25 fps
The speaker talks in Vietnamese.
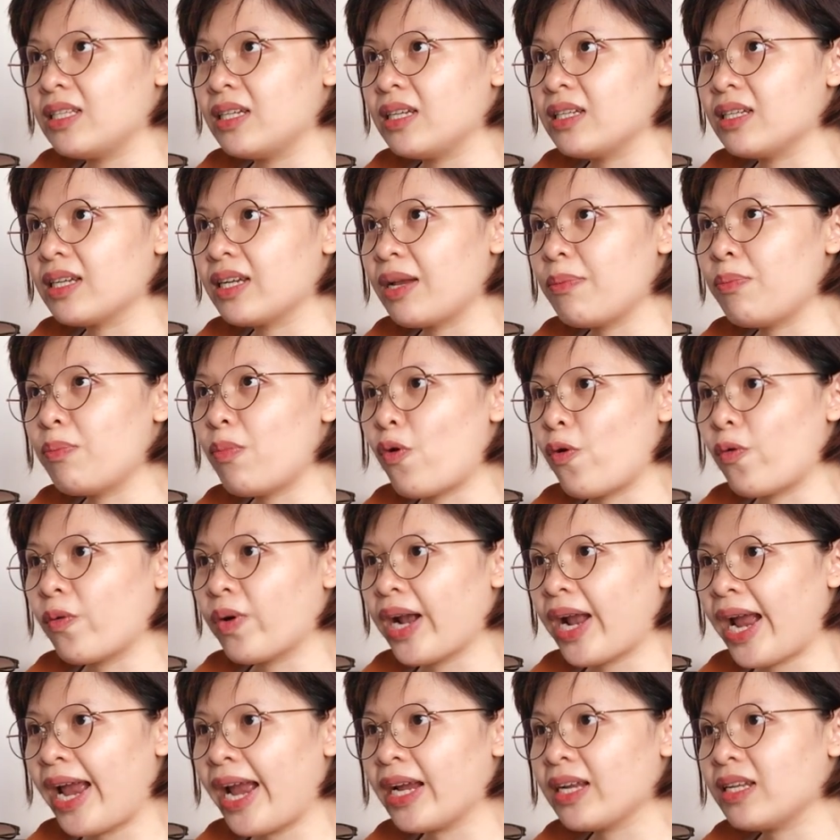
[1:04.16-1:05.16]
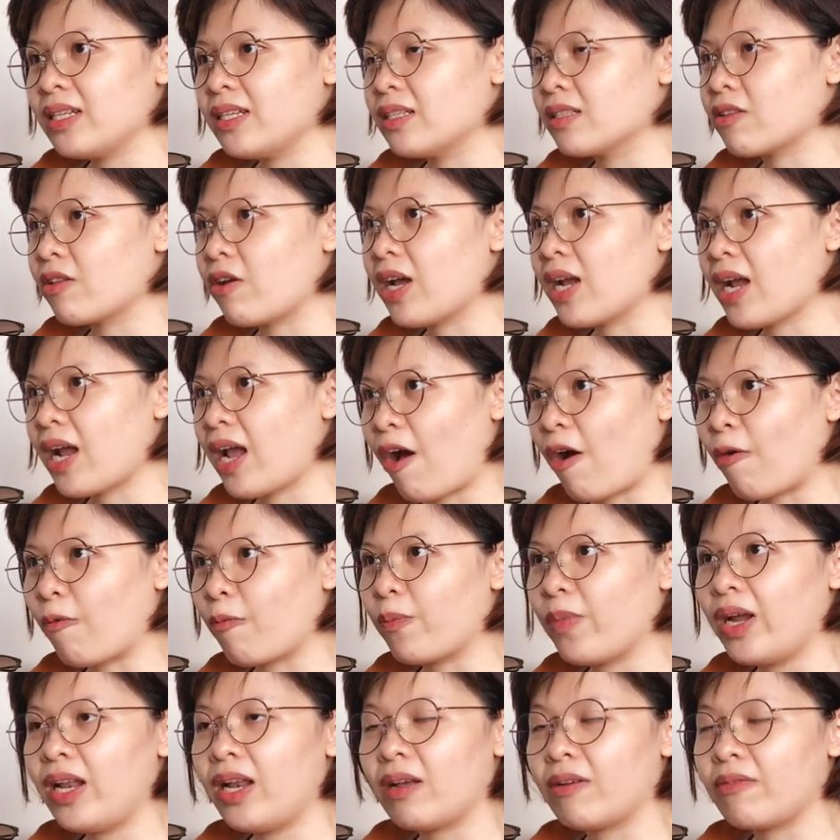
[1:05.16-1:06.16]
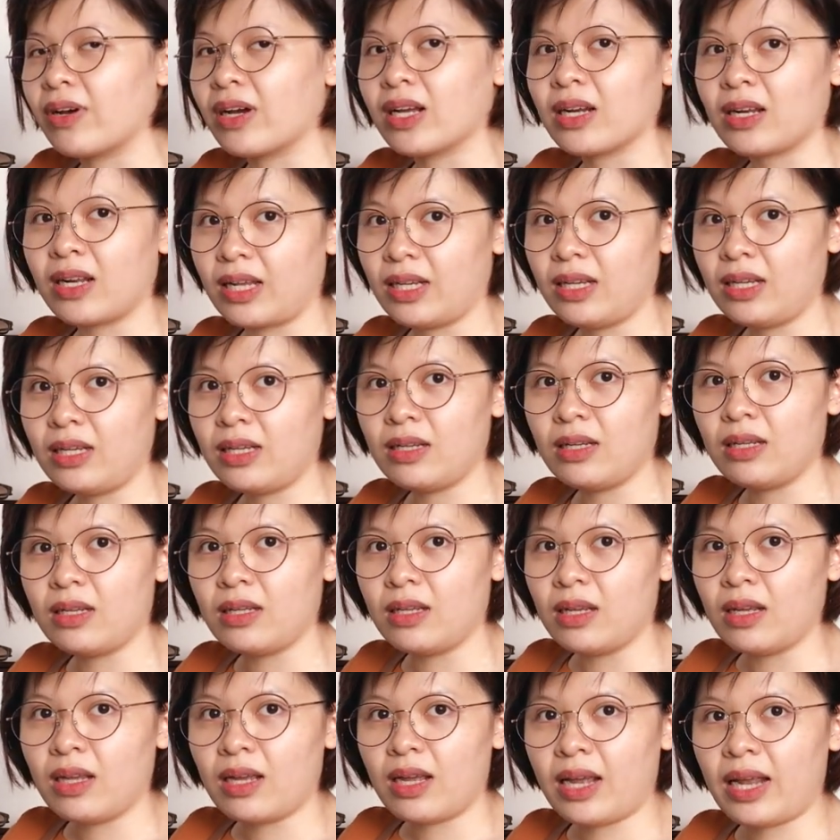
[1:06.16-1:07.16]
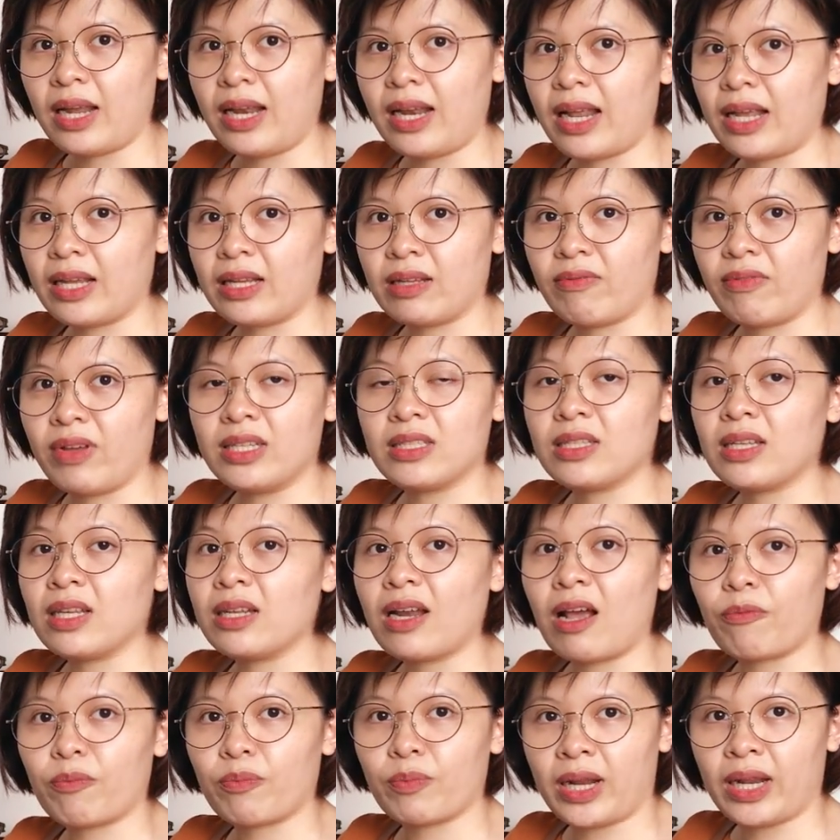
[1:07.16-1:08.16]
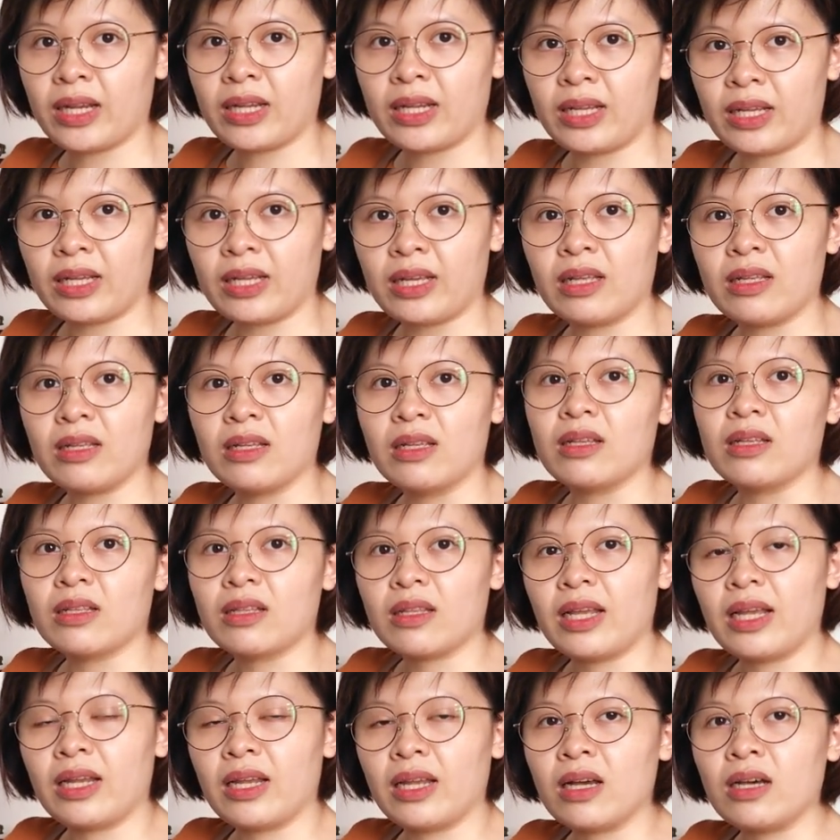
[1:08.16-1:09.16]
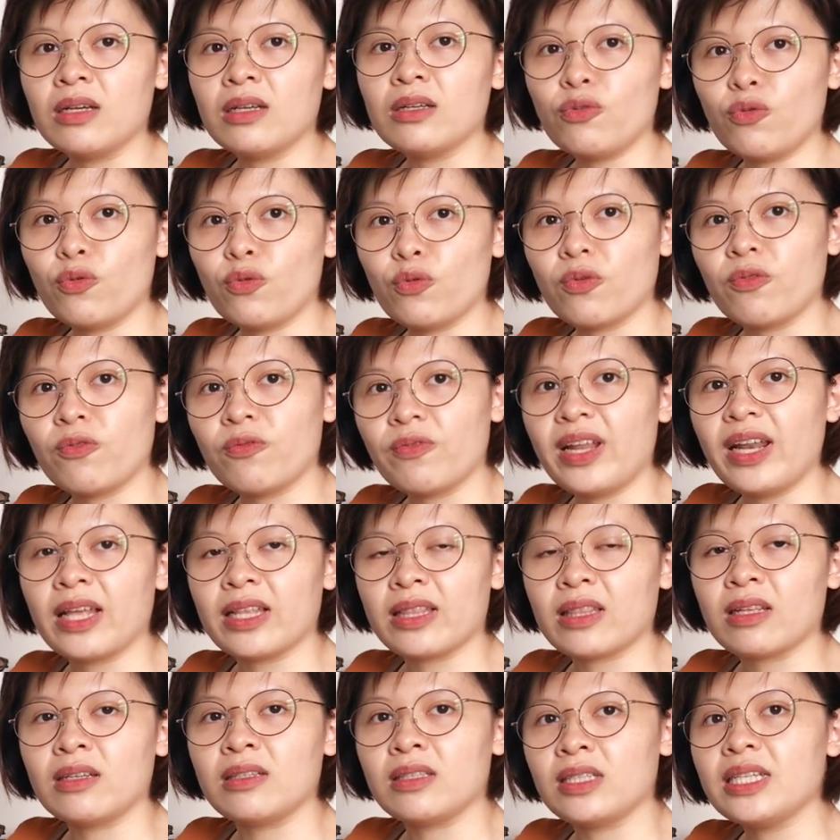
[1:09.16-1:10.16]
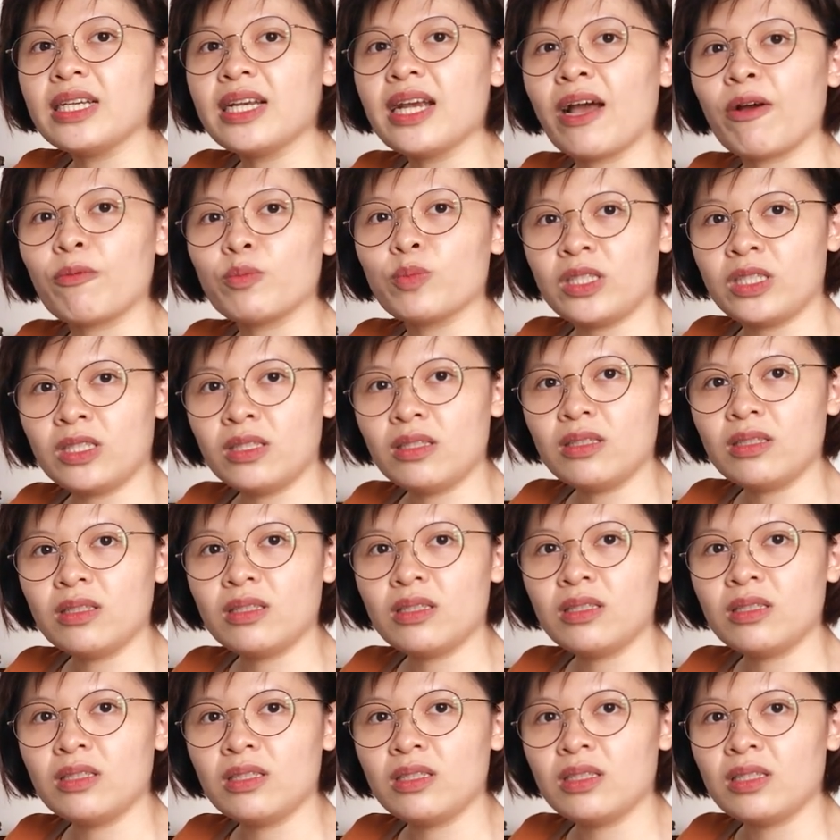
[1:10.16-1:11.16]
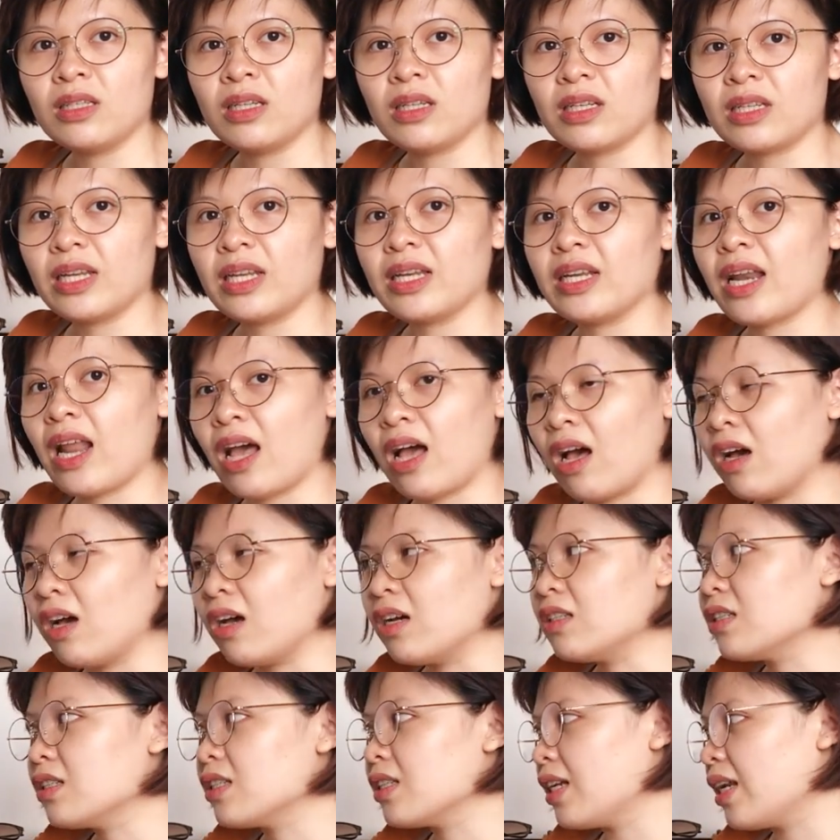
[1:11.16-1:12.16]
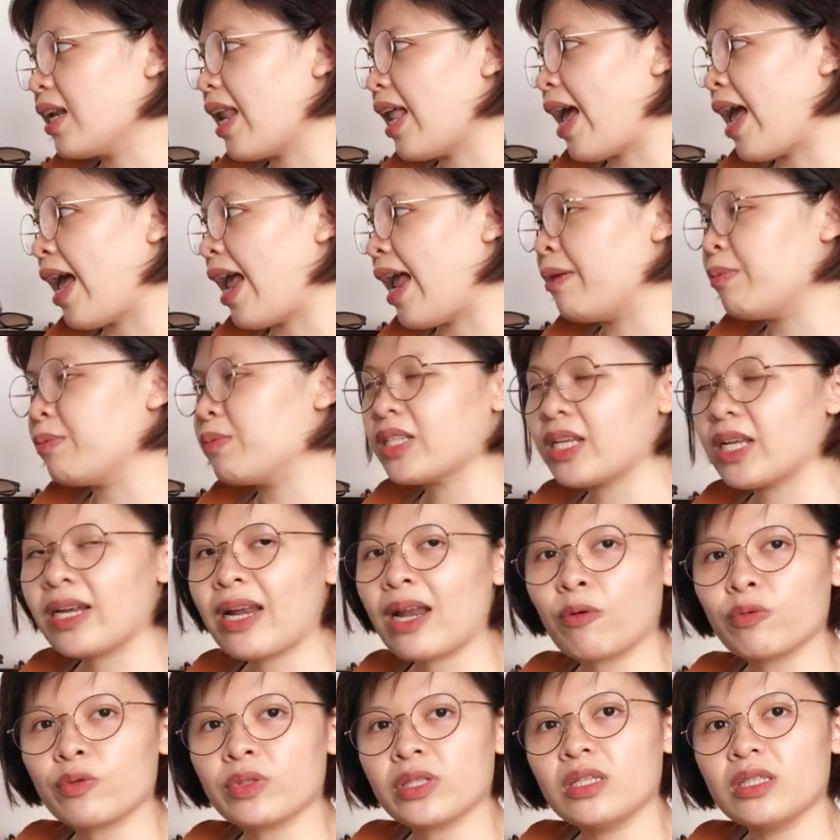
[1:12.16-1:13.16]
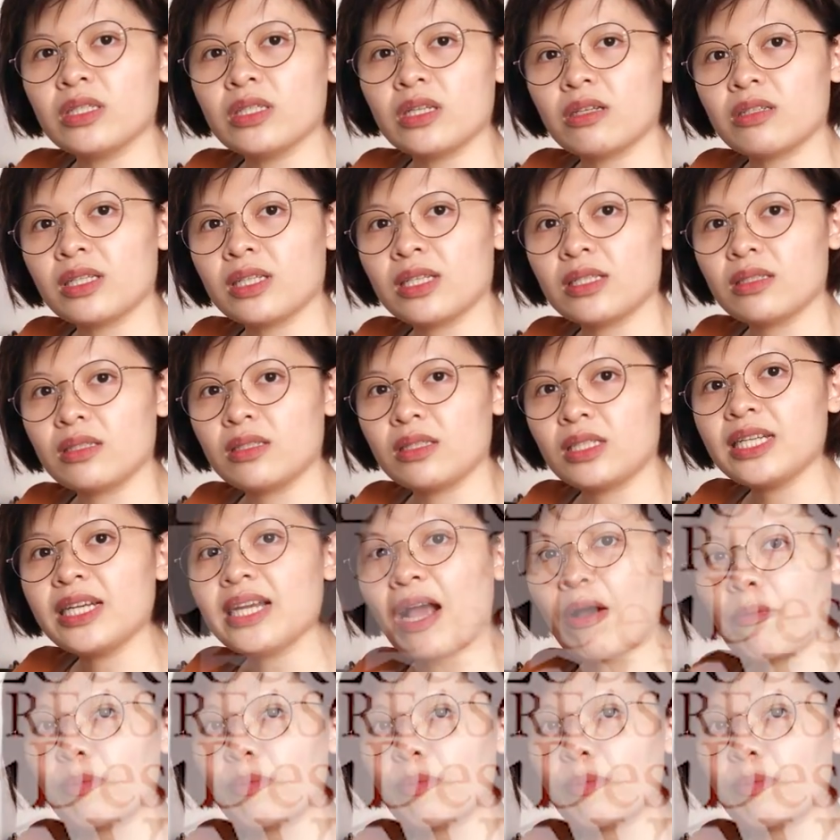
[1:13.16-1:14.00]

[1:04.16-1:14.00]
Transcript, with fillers: những cái môn khác như toán học hay là vật lý, hay là về sinh học này kia. Thì khởi nguồn cũng phải là từ triết học trước. Nên là em sẽ đầu tư cho triết